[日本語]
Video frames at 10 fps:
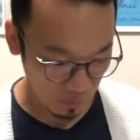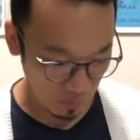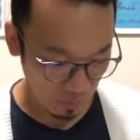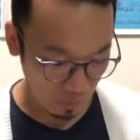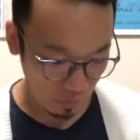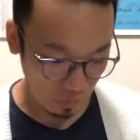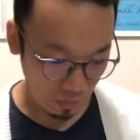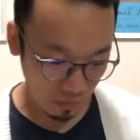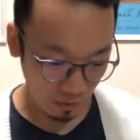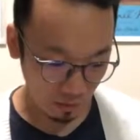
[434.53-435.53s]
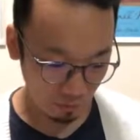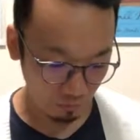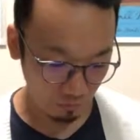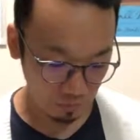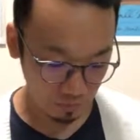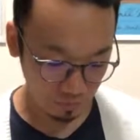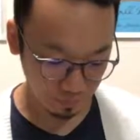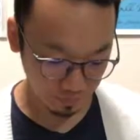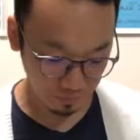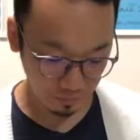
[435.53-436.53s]
ね実際
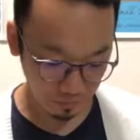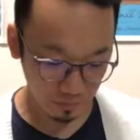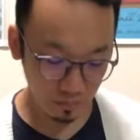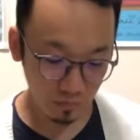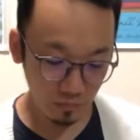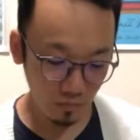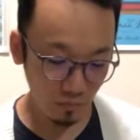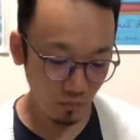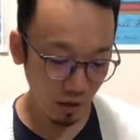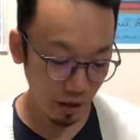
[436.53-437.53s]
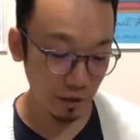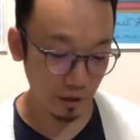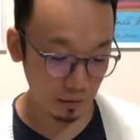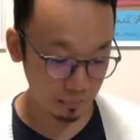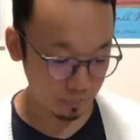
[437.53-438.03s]
中入りましたはいはい